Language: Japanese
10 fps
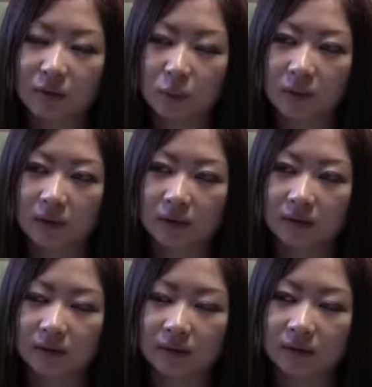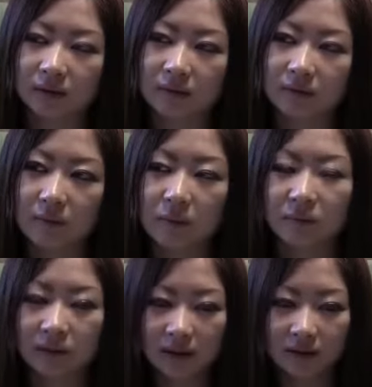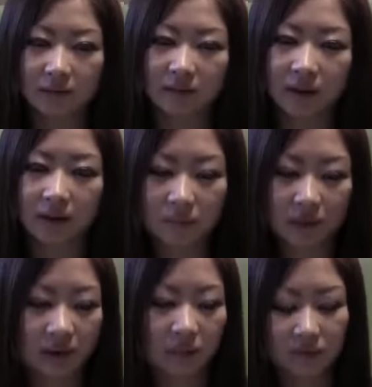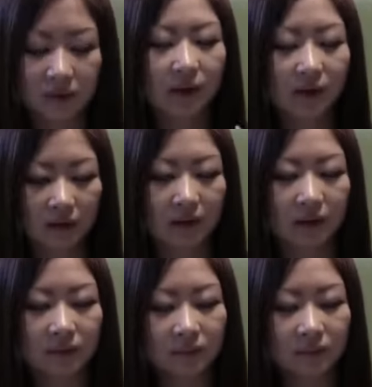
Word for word: 枚よりは、まあ、2人で分けてもらってもいいから